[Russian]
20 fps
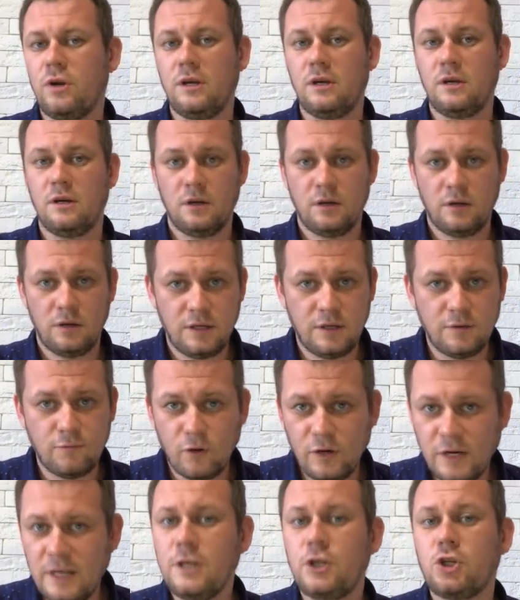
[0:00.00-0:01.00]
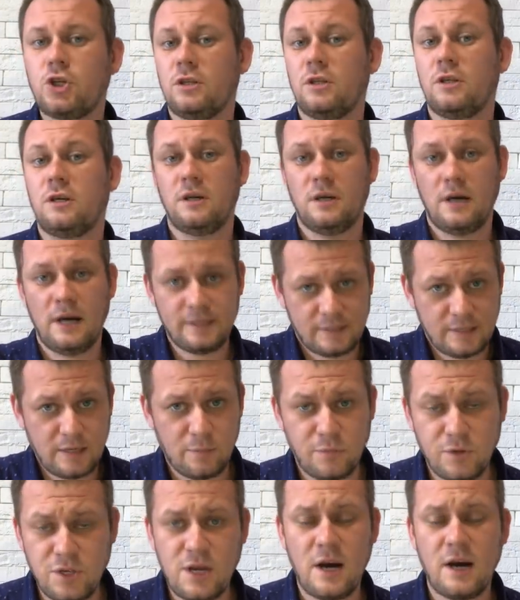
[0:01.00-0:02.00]
и его личный
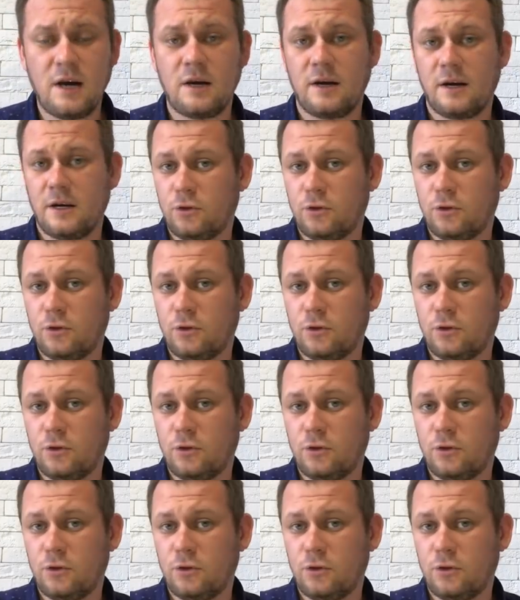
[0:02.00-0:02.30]
особняк,